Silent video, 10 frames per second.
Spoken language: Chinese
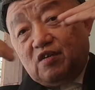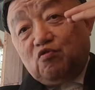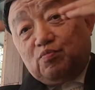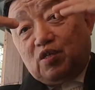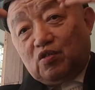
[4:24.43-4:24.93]
跟
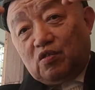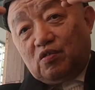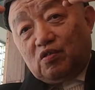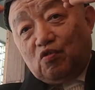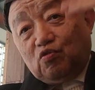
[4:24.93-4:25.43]
我们的
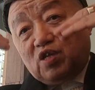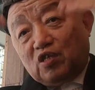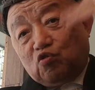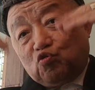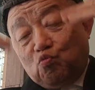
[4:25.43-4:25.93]
头大
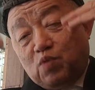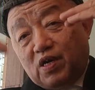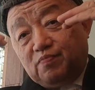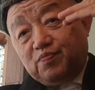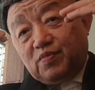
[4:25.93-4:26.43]
小动
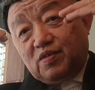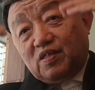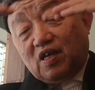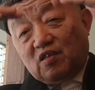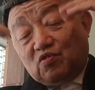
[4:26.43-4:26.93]
脉、
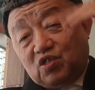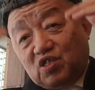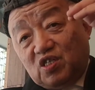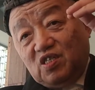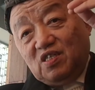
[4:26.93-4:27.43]
大小直
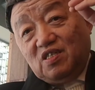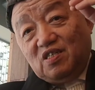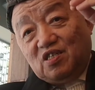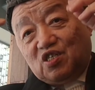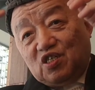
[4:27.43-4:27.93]
肌
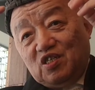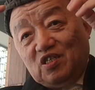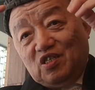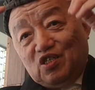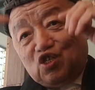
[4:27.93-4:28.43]
以及
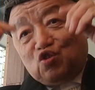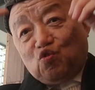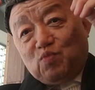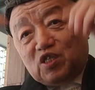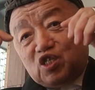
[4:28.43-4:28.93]
颈
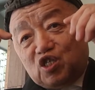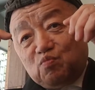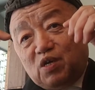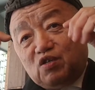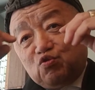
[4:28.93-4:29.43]
动脉、颈
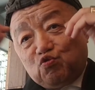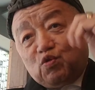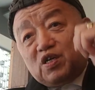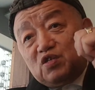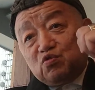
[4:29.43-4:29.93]
静脉的循
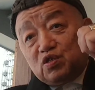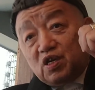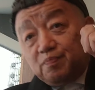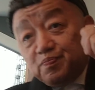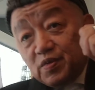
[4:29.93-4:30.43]
环更顺
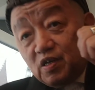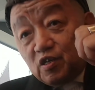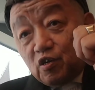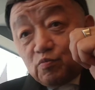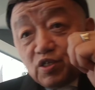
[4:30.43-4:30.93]
畅。
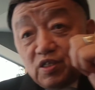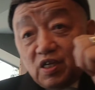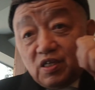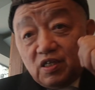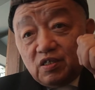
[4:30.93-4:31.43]
那我们今
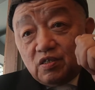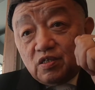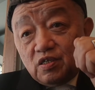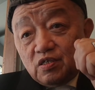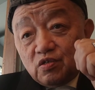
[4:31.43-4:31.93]
天呢，
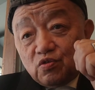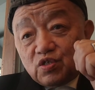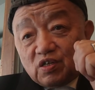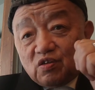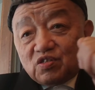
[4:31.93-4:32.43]
就
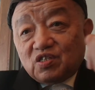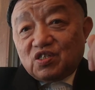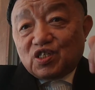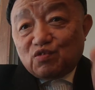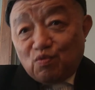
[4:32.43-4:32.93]
讲到这里，
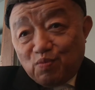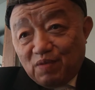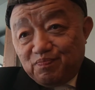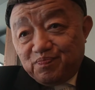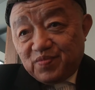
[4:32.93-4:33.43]
四分半。